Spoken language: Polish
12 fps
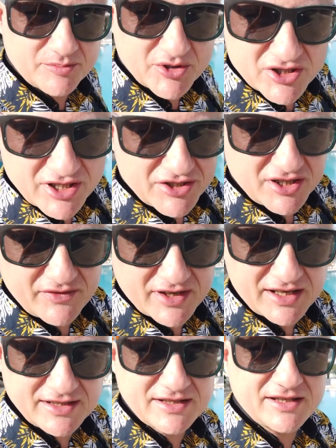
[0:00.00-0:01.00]
Przyjeżdżacie na
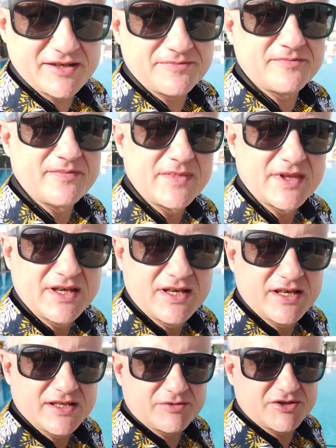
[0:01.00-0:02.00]
wakacje,
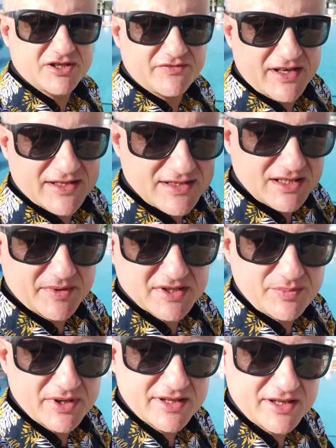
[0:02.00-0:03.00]
słuchajcie, z wakacyjnym
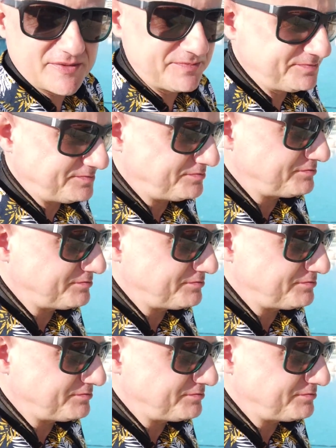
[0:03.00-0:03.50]
ekspertem.